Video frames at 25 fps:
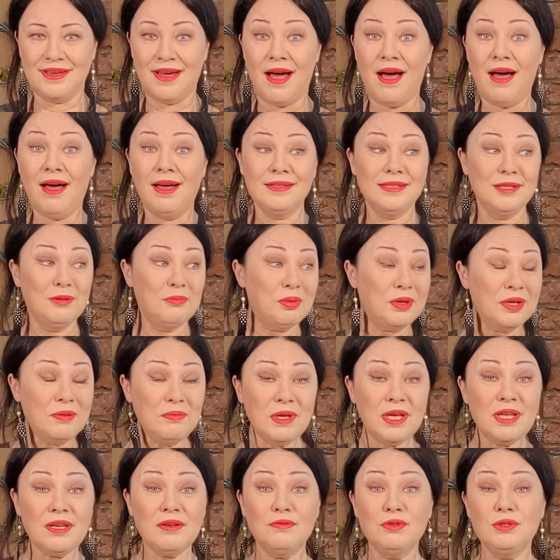А на
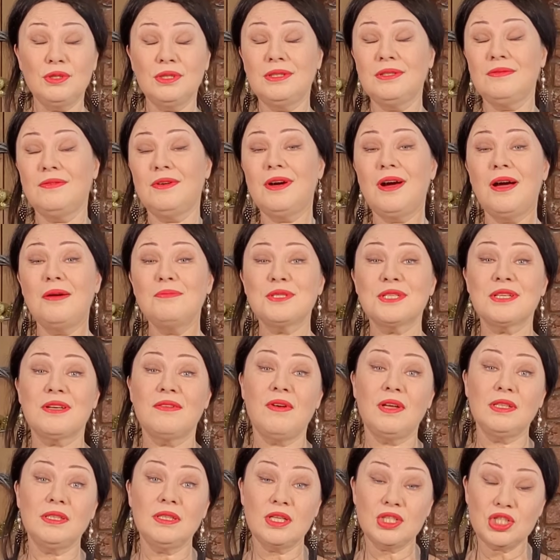примере вот этого
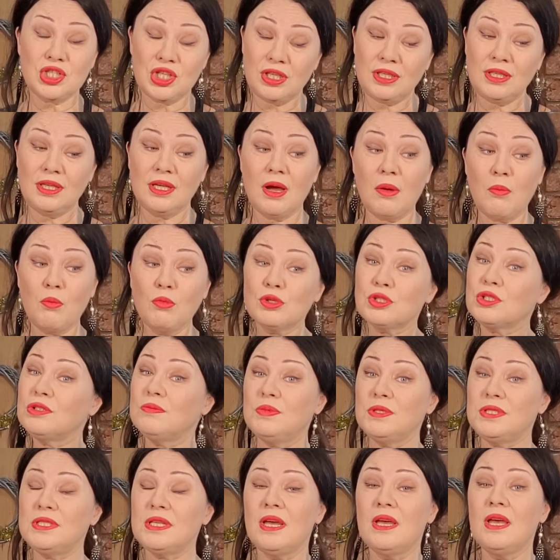хамского отношения я, может
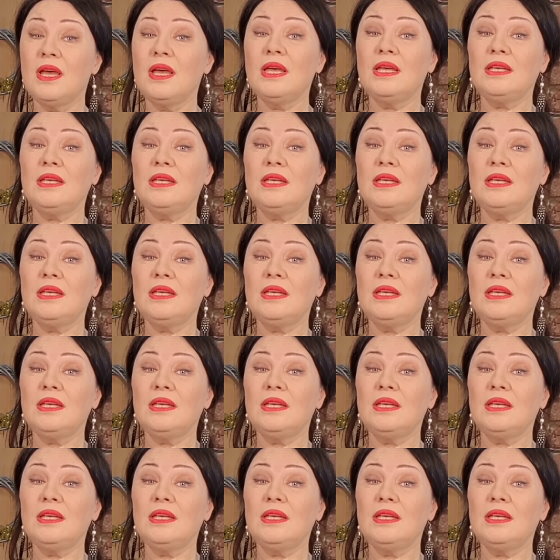быть,